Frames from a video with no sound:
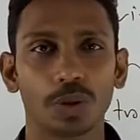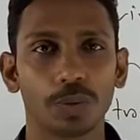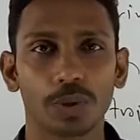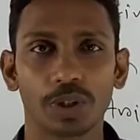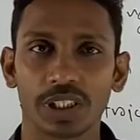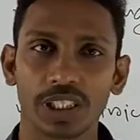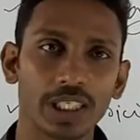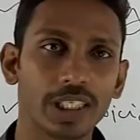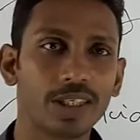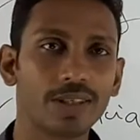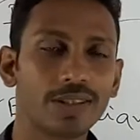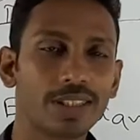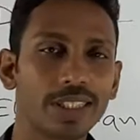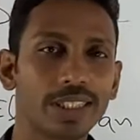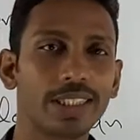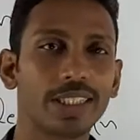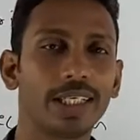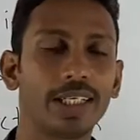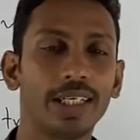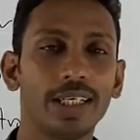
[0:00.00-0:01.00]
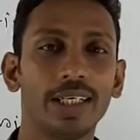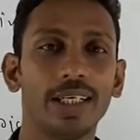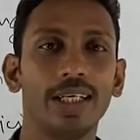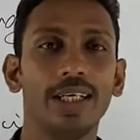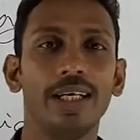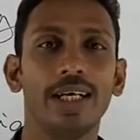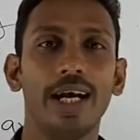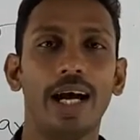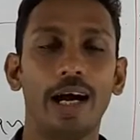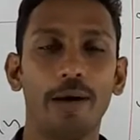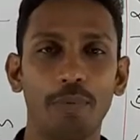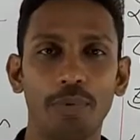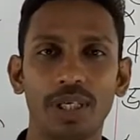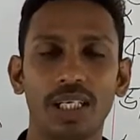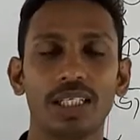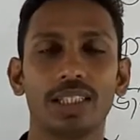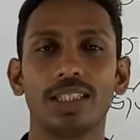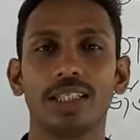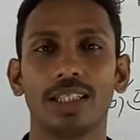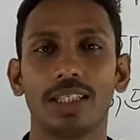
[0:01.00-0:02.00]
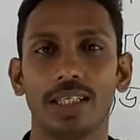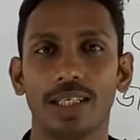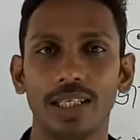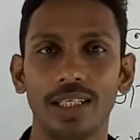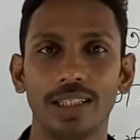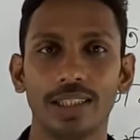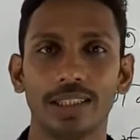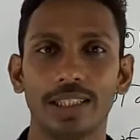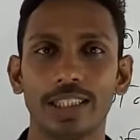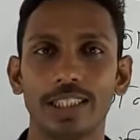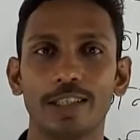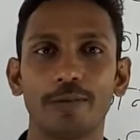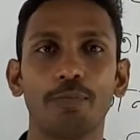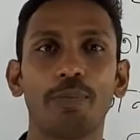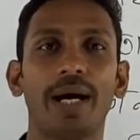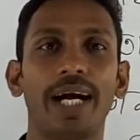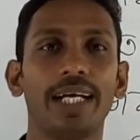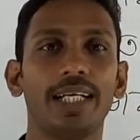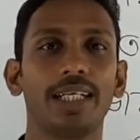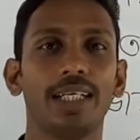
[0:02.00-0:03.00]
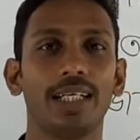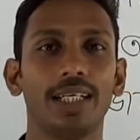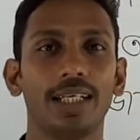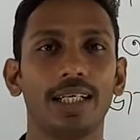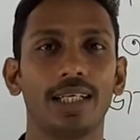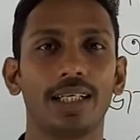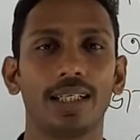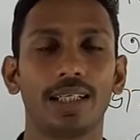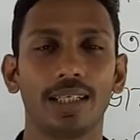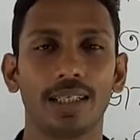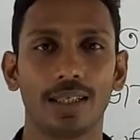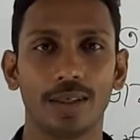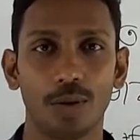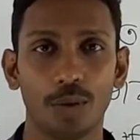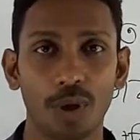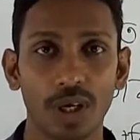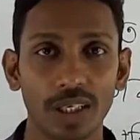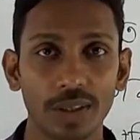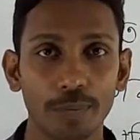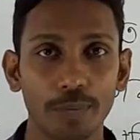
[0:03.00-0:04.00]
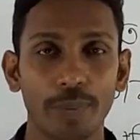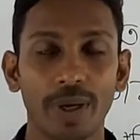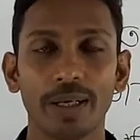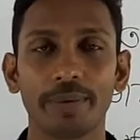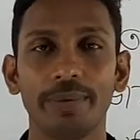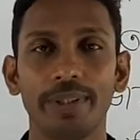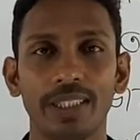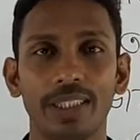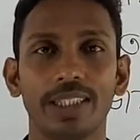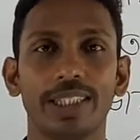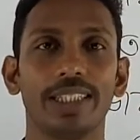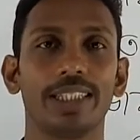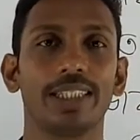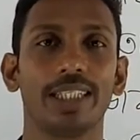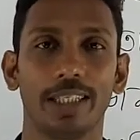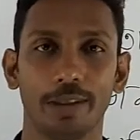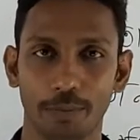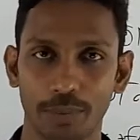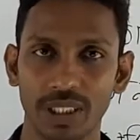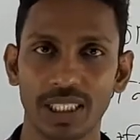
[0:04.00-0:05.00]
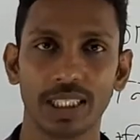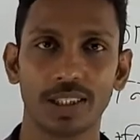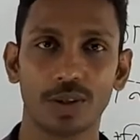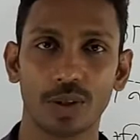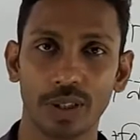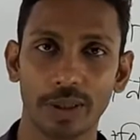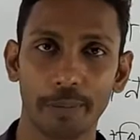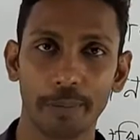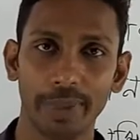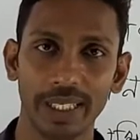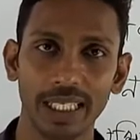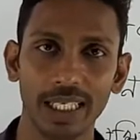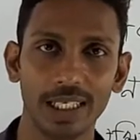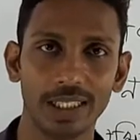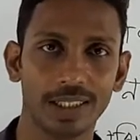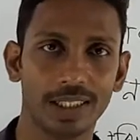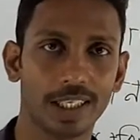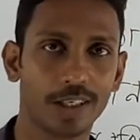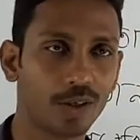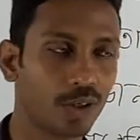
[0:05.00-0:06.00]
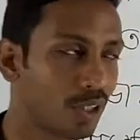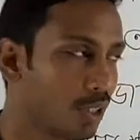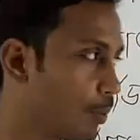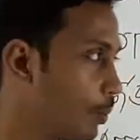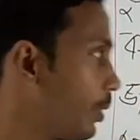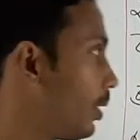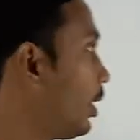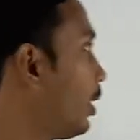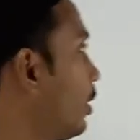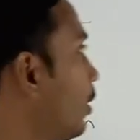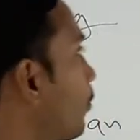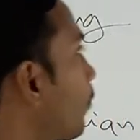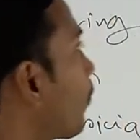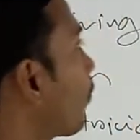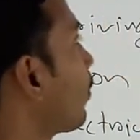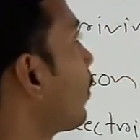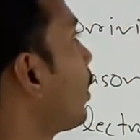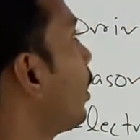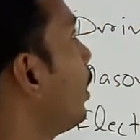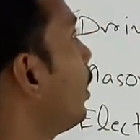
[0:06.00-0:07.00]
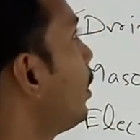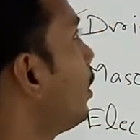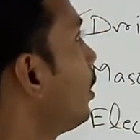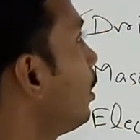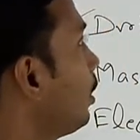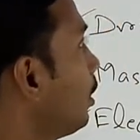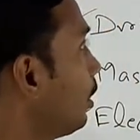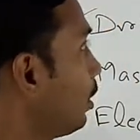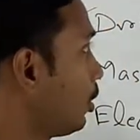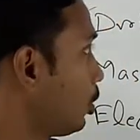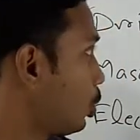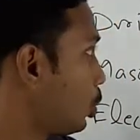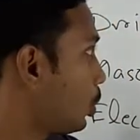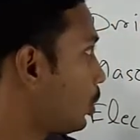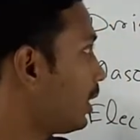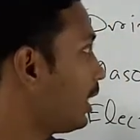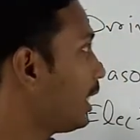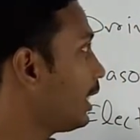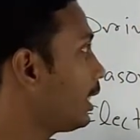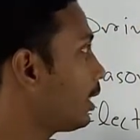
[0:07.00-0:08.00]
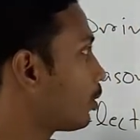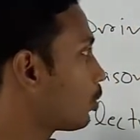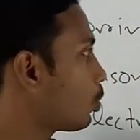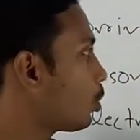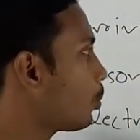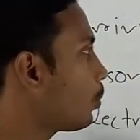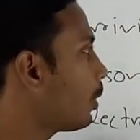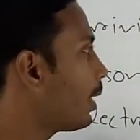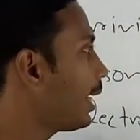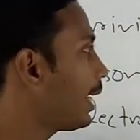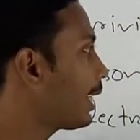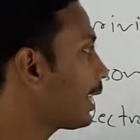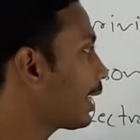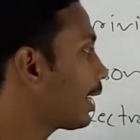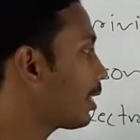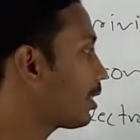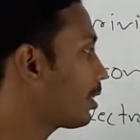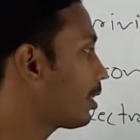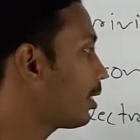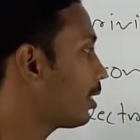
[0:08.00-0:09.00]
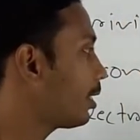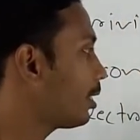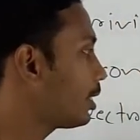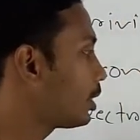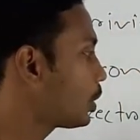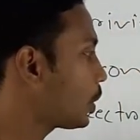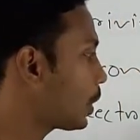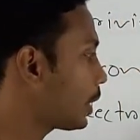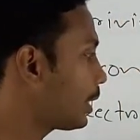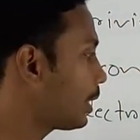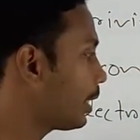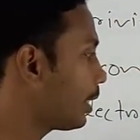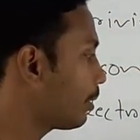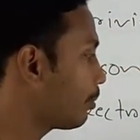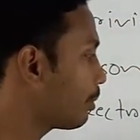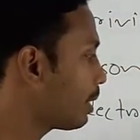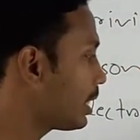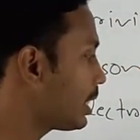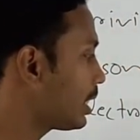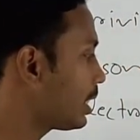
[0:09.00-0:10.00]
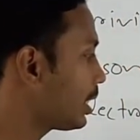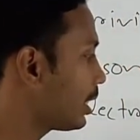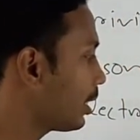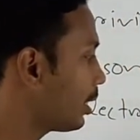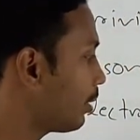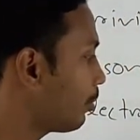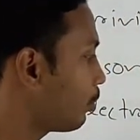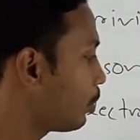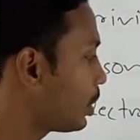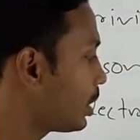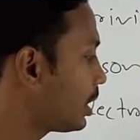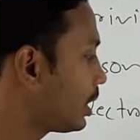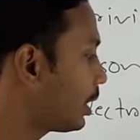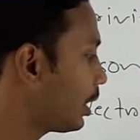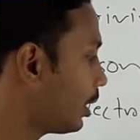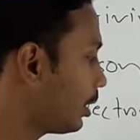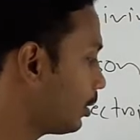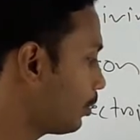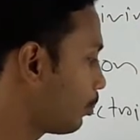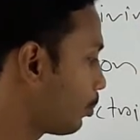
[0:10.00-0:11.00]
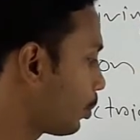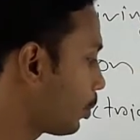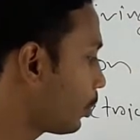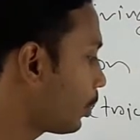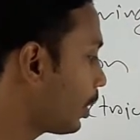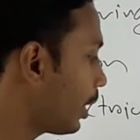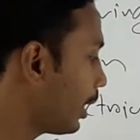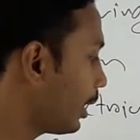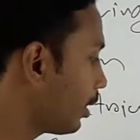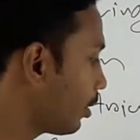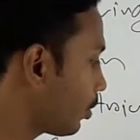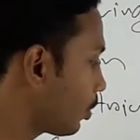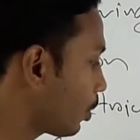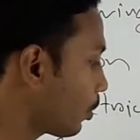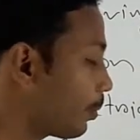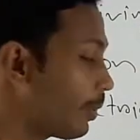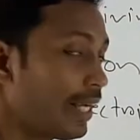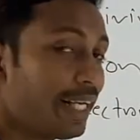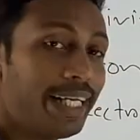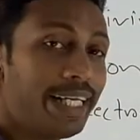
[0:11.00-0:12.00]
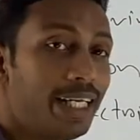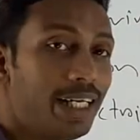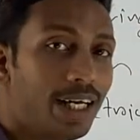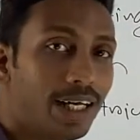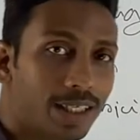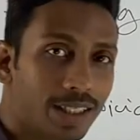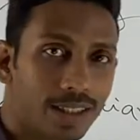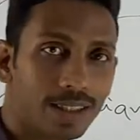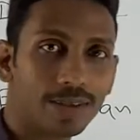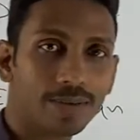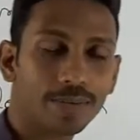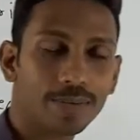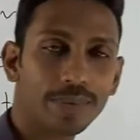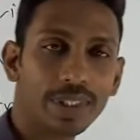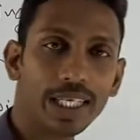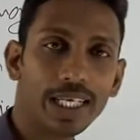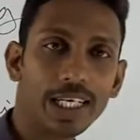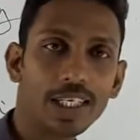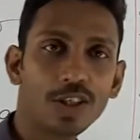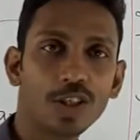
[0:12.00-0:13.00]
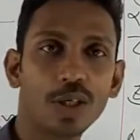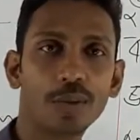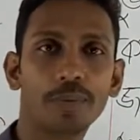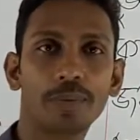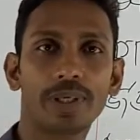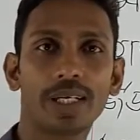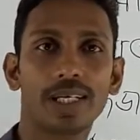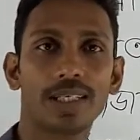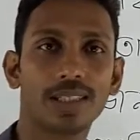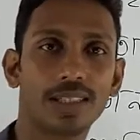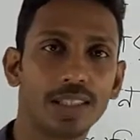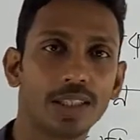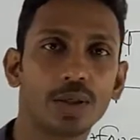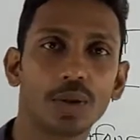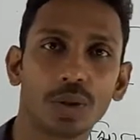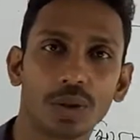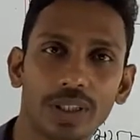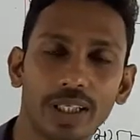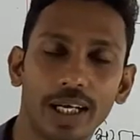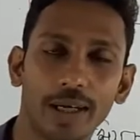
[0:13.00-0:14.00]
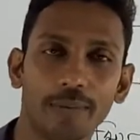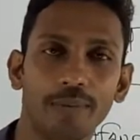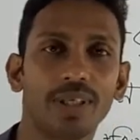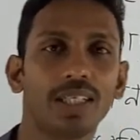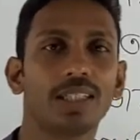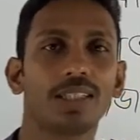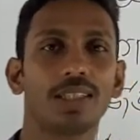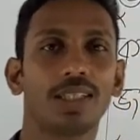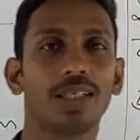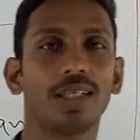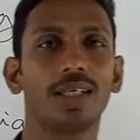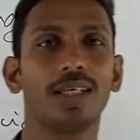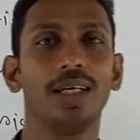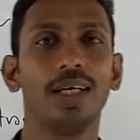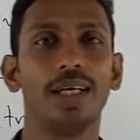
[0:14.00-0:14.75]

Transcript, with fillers: দেব সেটা হচ্ছে যে আপনারা যারা দেশের বাইরে ওয়ার্ক পারমিট নিয়ে যান বিশেষ করে মিডিল ইস্টের কথা বলি সৌদি দুবাই কাতার জর্ডান মালয়েশিয়া মরিশাস ব্রুনাই অথবা ইরাক এসব কান্ট্রিগুলোতে আপনারা যারা